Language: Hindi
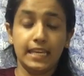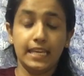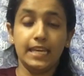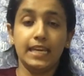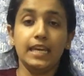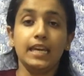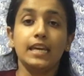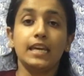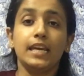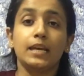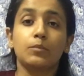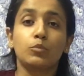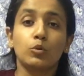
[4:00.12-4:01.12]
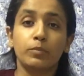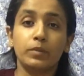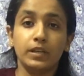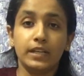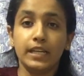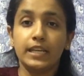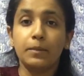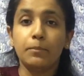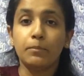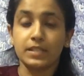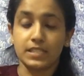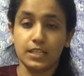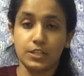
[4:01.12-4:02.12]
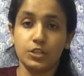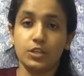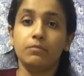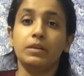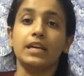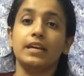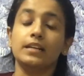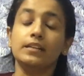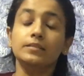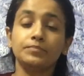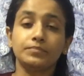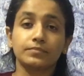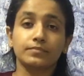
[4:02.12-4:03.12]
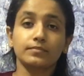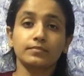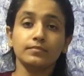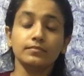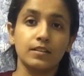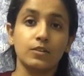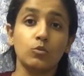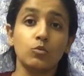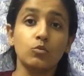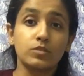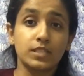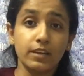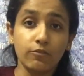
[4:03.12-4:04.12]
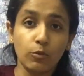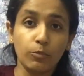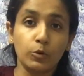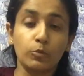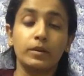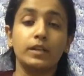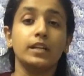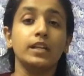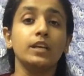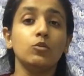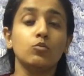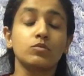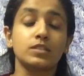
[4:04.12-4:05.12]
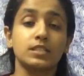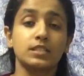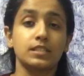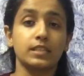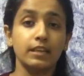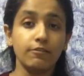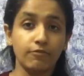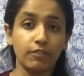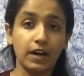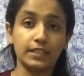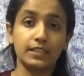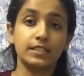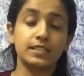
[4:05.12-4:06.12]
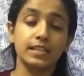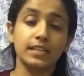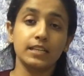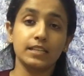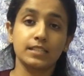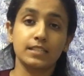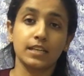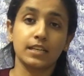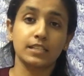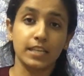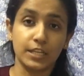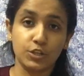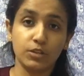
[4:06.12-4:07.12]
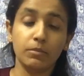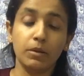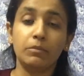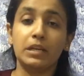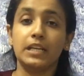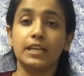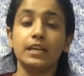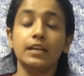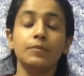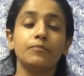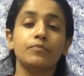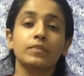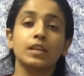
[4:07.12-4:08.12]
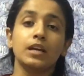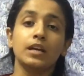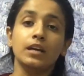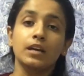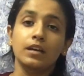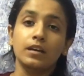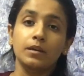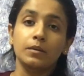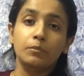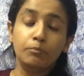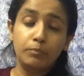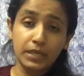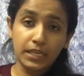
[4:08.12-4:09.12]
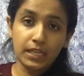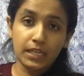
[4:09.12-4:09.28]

ए एक प्रॉपर्टी के पोजेशन में है उसे वो प्रॉपर्टी उसके फादर से सक्सेशन में मिली है बी